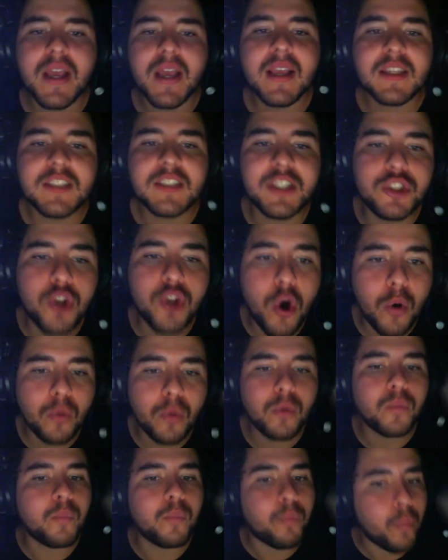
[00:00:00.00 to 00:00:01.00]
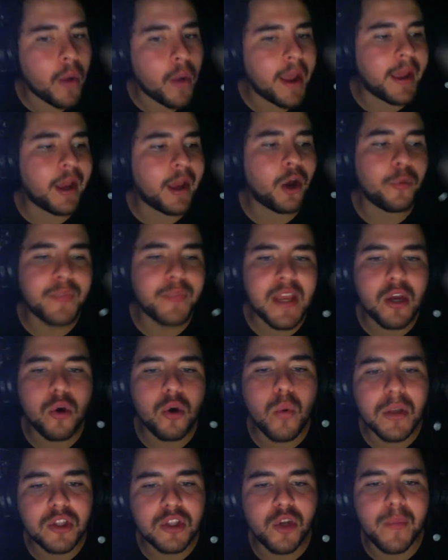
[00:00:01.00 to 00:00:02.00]
Si yo eh, obtengo
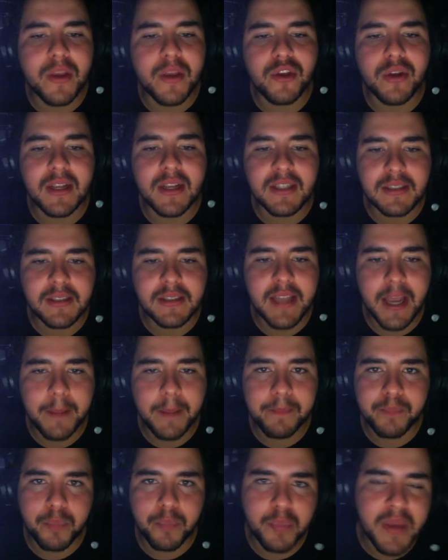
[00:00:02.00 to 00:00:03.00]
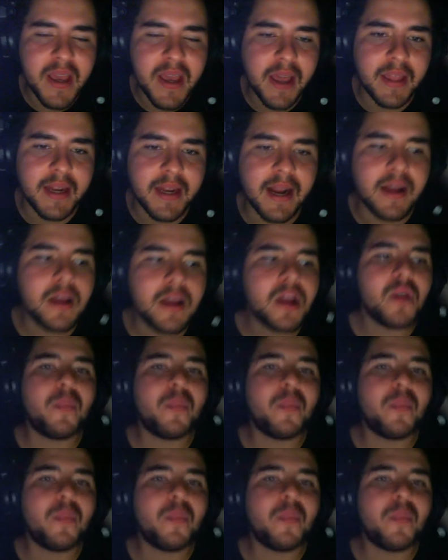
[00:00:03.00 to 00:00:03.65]
4 millones de piedra,